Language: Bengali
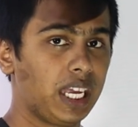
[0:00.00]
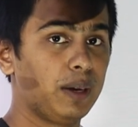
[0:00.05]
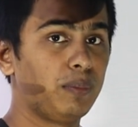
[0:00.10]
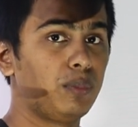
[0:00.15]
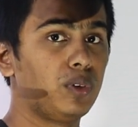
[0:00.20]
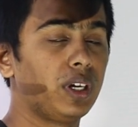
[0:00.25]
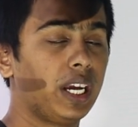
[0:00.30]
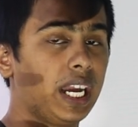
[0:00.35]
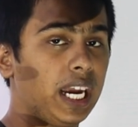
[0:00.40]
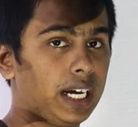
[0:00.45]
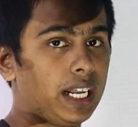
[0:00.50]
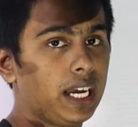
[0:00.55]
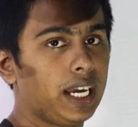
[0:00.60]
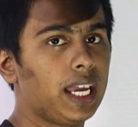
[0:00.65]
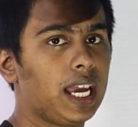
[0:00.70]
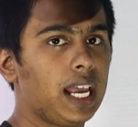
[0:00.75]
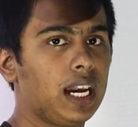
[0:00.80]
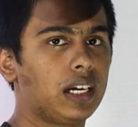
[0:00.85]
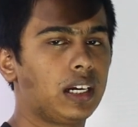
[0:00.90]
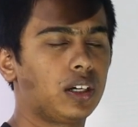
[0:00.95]
এবং এটা
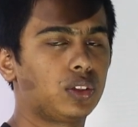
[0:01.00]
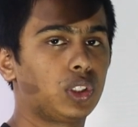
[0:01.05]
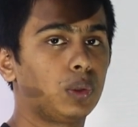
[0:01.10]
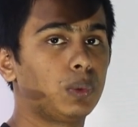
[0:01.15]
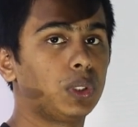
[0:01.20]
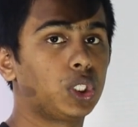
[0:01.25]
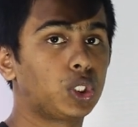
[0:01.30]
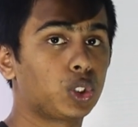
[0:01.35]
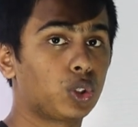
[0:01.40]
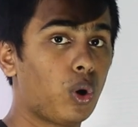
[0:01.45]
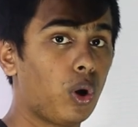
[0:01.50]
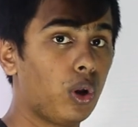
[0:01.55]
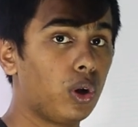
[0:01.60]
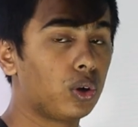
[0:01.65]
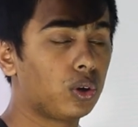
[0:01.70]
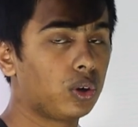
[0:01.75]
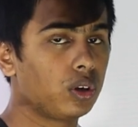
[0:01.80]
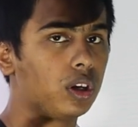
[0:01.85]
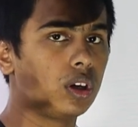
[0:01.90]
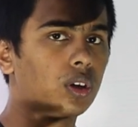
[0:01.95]
খেয়াল রাখতে হবে যে
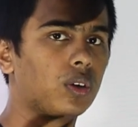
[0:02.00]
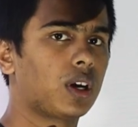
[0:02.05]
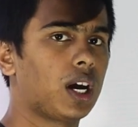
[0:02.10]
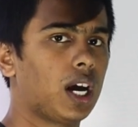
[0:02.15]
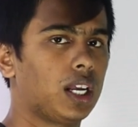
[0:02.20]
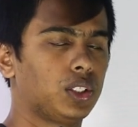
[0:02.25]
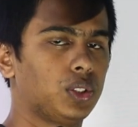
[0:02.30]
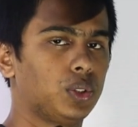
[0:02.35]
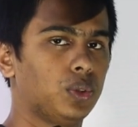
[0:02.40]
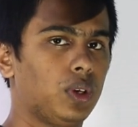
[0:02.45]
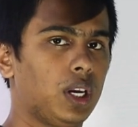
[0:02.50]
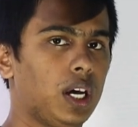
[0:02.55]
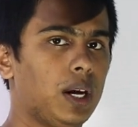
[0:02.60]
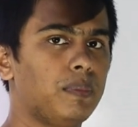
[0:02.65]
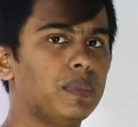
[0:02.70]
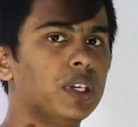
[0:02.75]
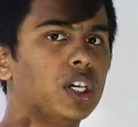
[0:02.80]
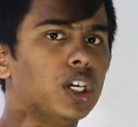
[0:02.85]
স্বয়ংক্রিয় কাজগুলা